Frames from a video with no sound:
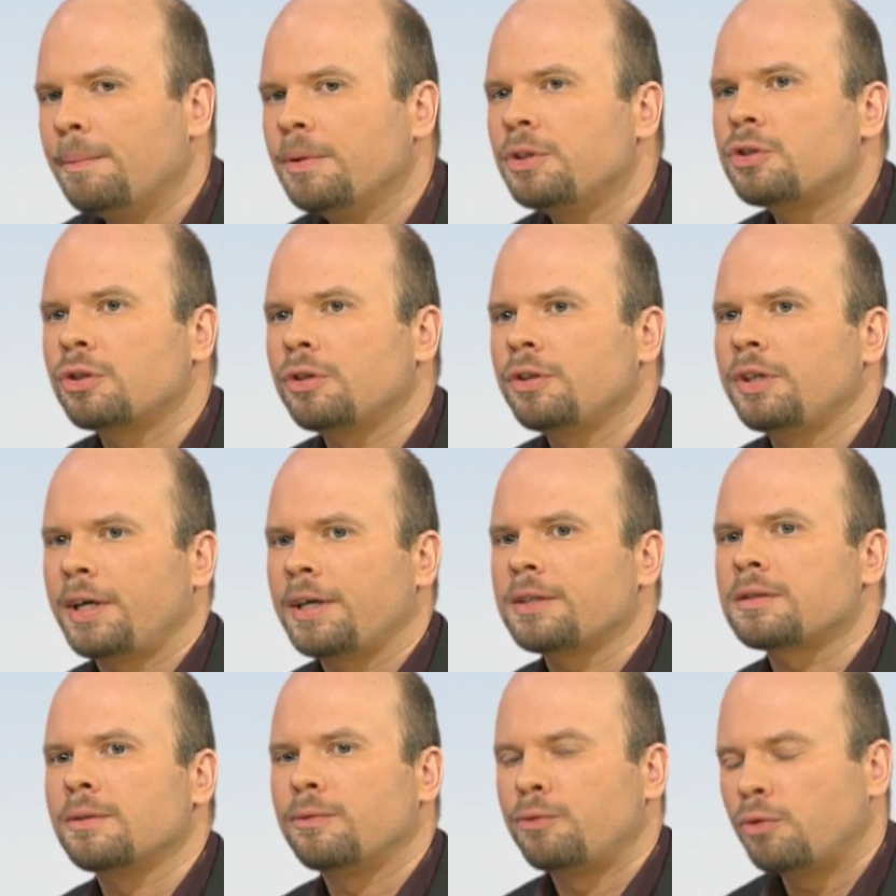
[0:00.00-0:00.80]
haben jetzt schon die
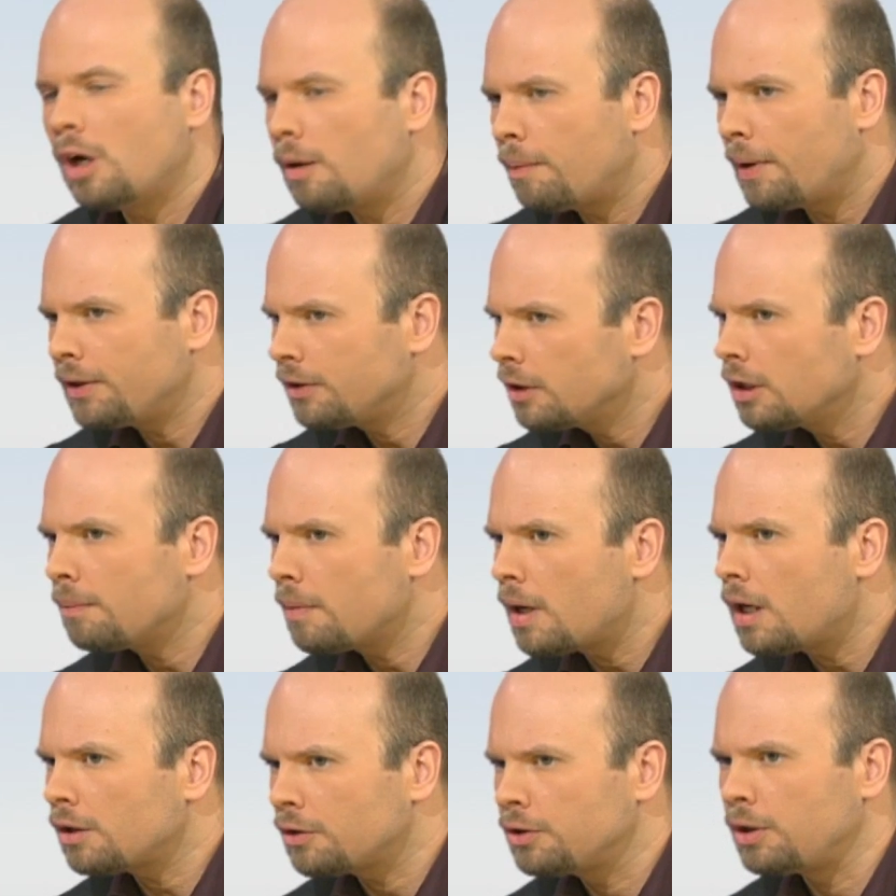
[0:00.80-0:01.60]
ersten Vorarbeiten
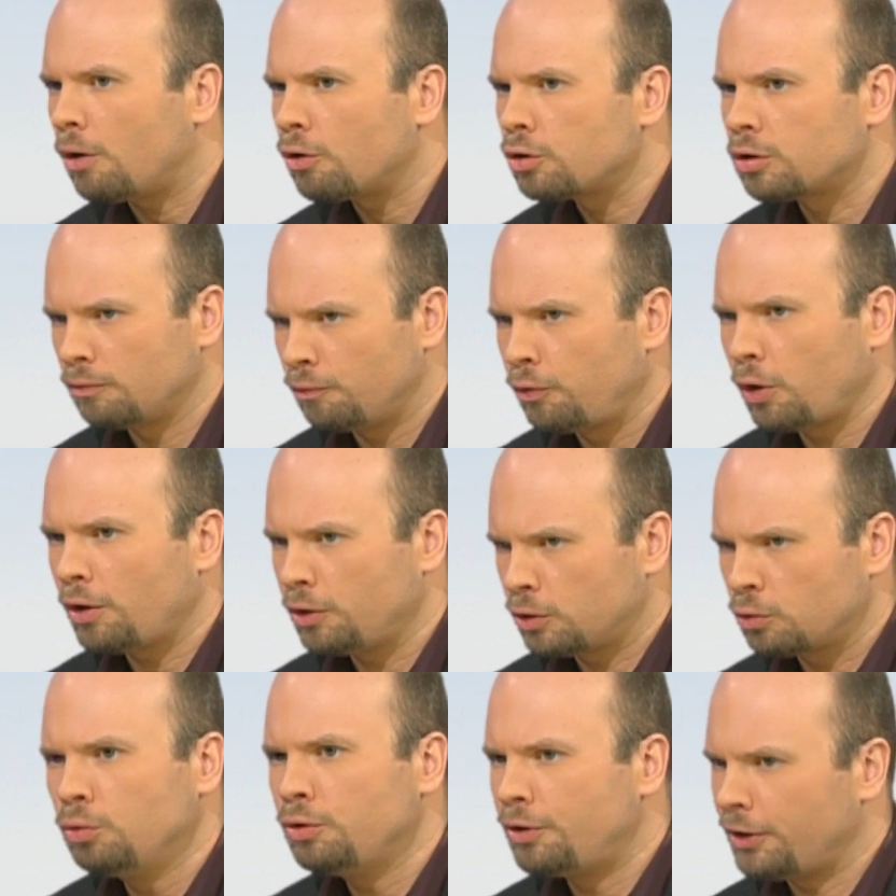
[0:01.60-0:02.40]
gemacht, die auch schon
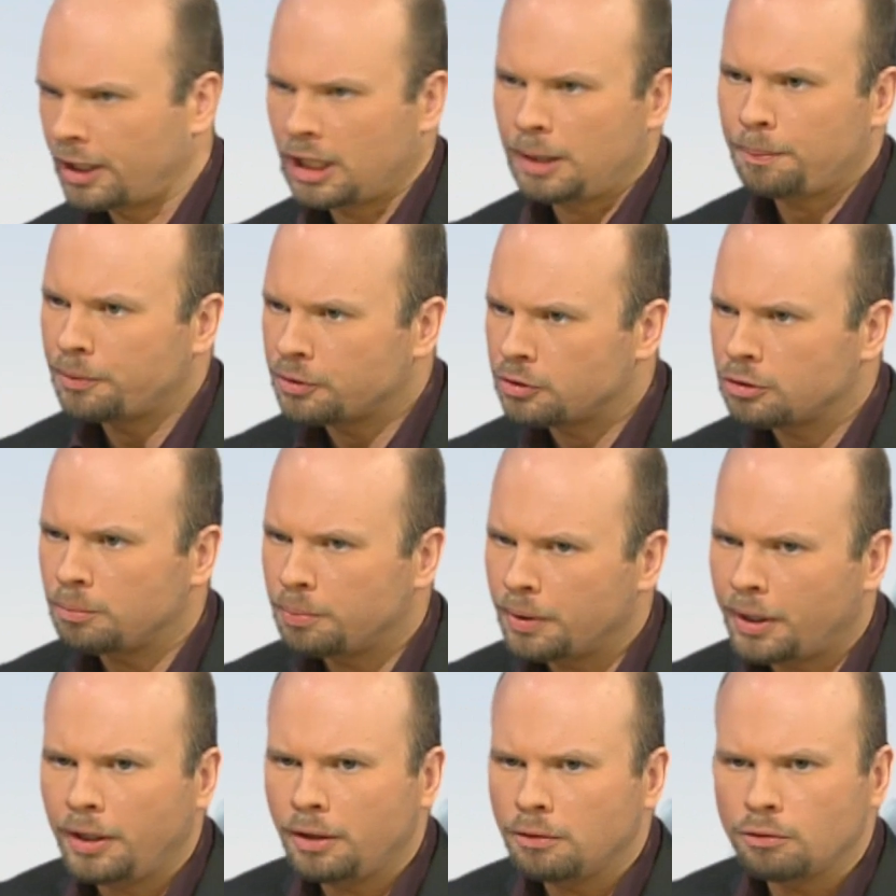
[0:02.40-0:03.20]
wirklich gute Ergebnisse
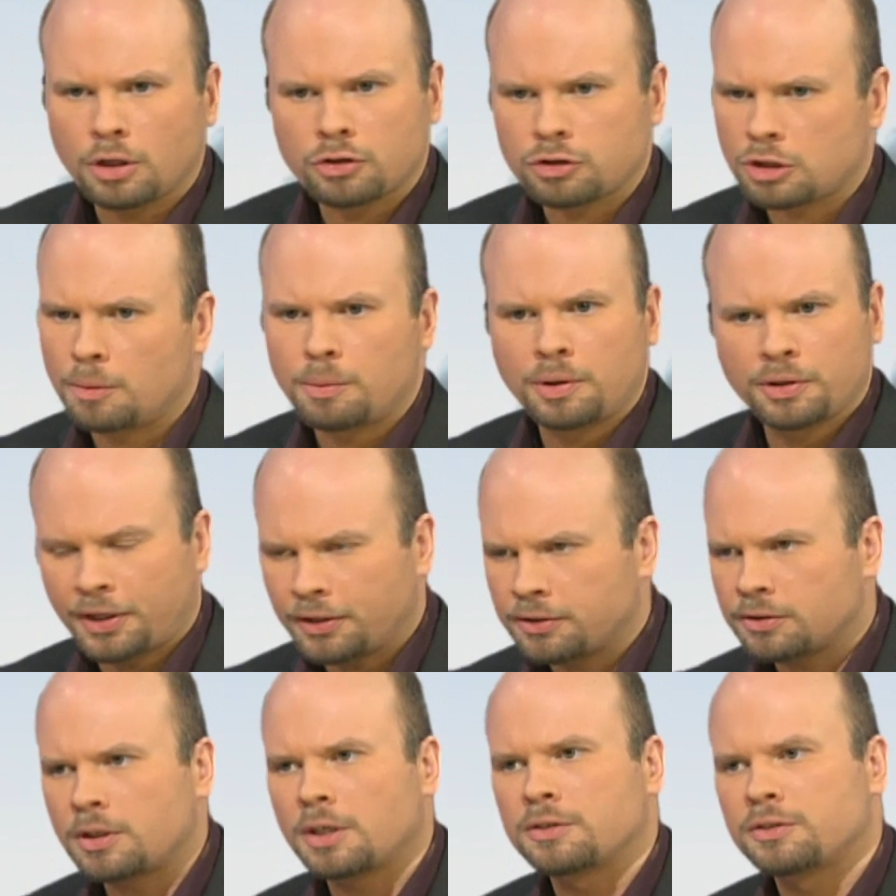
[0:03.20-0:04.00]
bringen. Das kann man
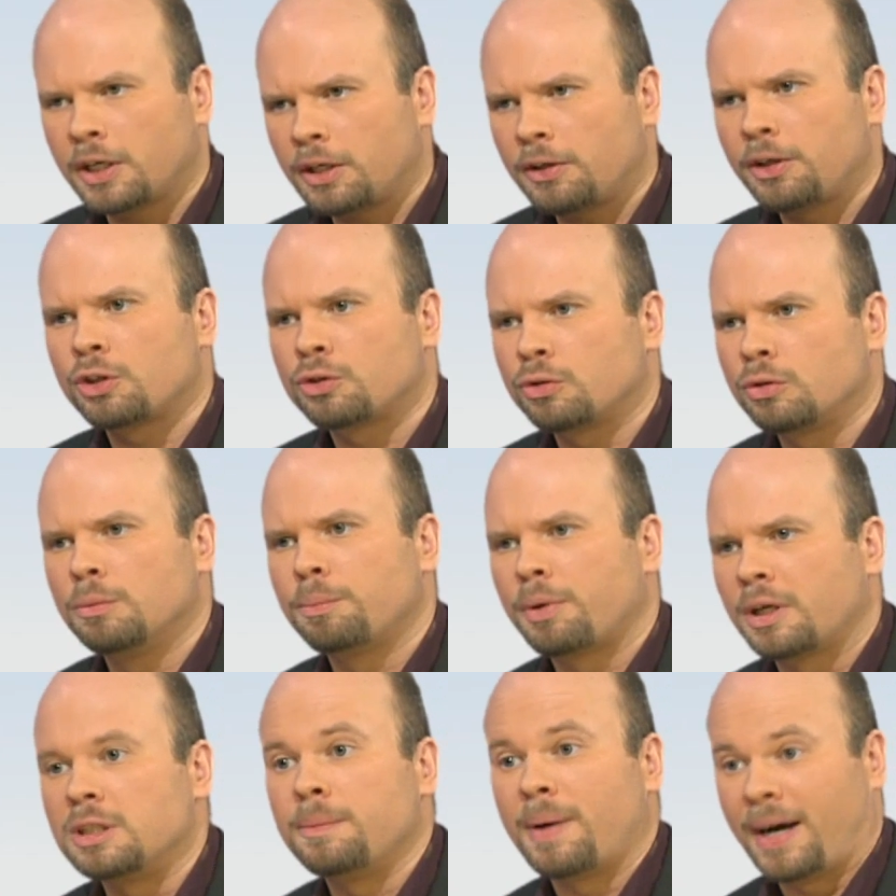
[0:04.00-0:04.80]
jetzt tatsächlich schon
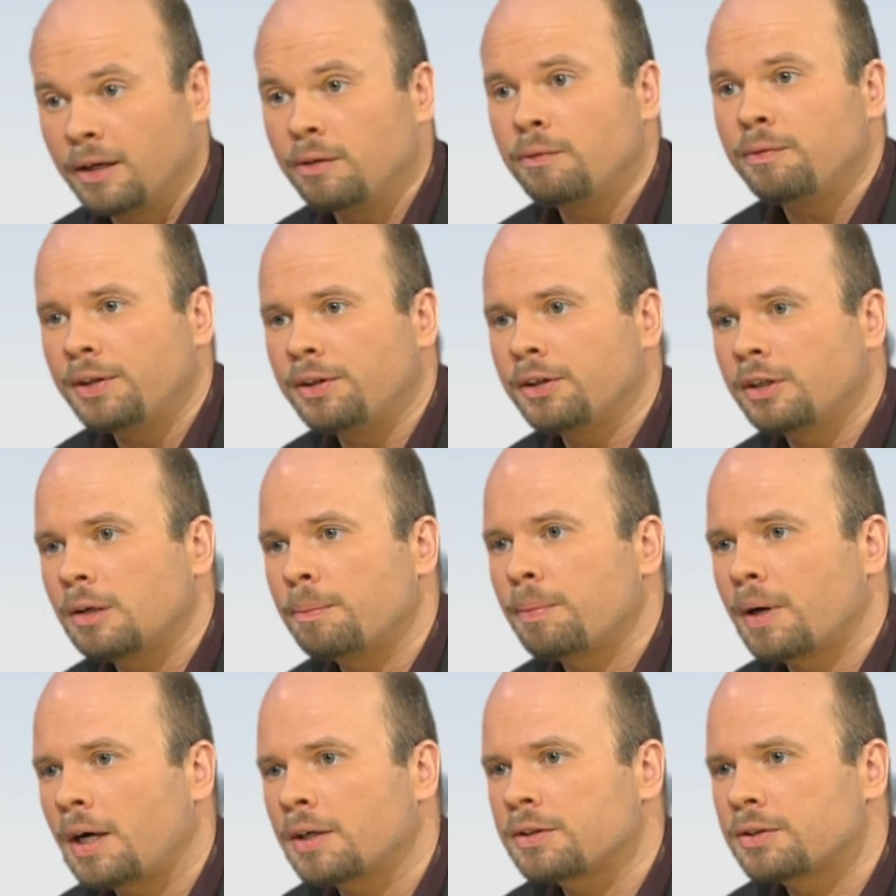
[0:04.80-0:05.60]
im Prinzip anwenden in
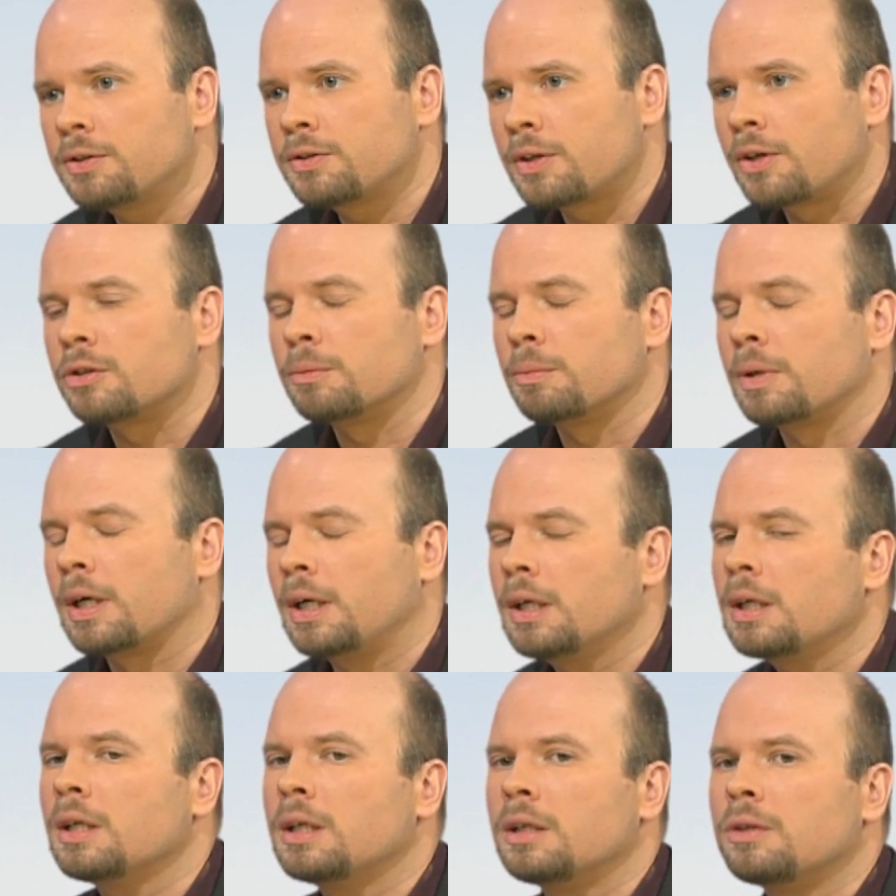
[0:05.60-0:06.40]
der Praxis, also im
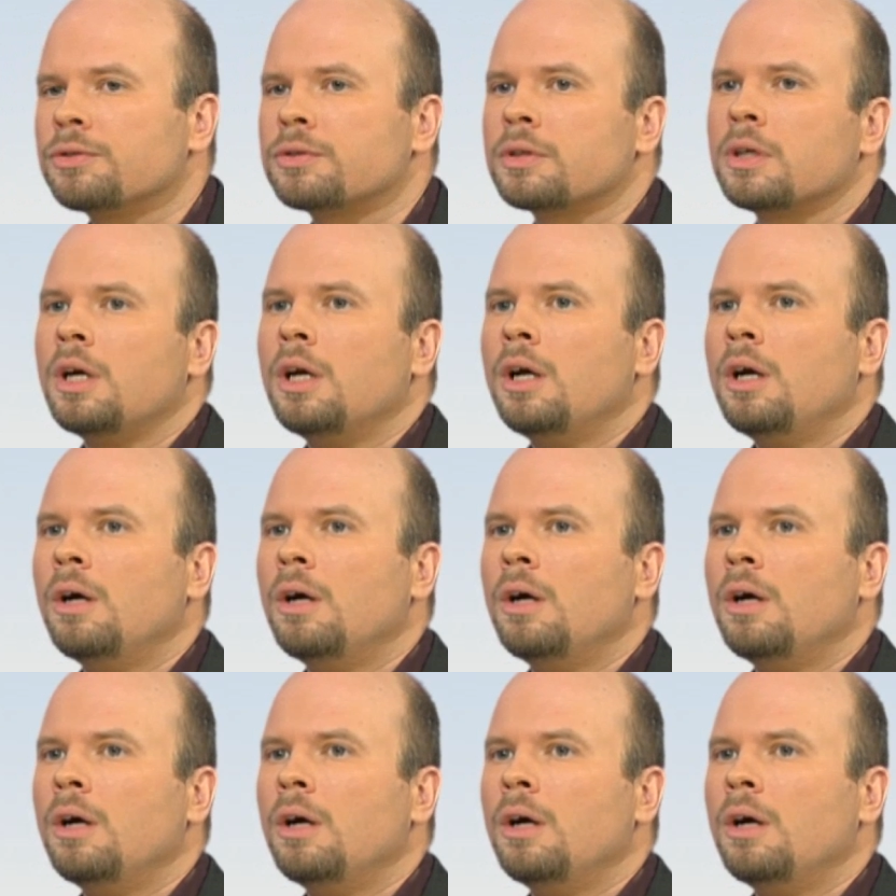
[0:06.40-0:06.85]
Krankenhaus.